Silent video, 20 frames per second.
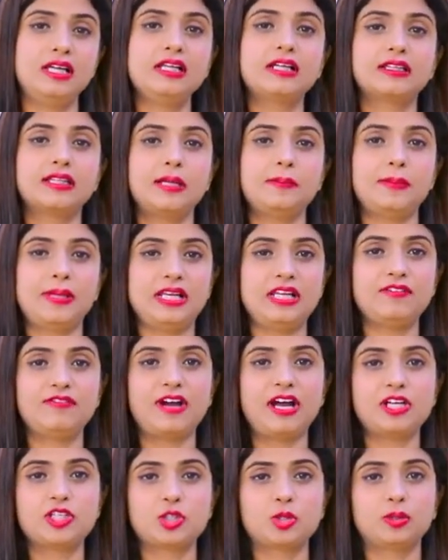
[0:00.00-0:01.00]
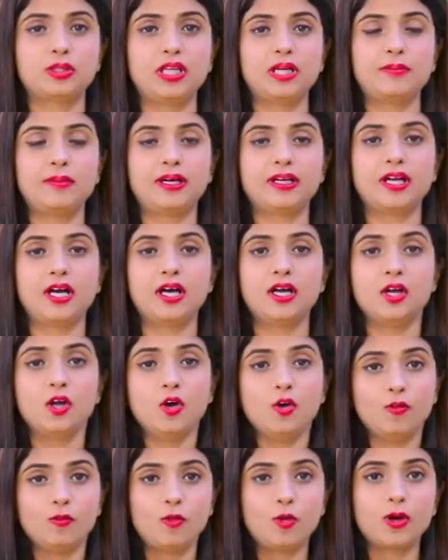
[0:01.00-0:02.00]
लगता है बेली फैट जो होता है हमारा
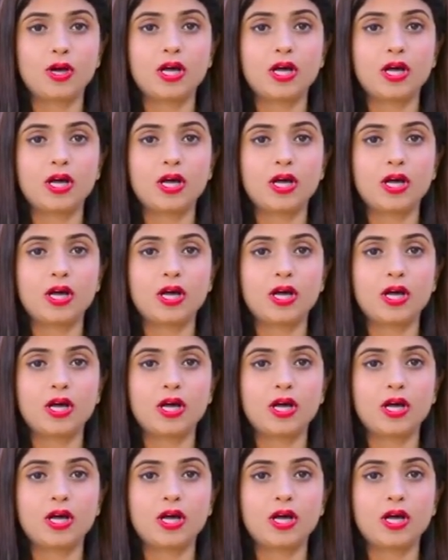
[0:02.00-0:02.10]
वो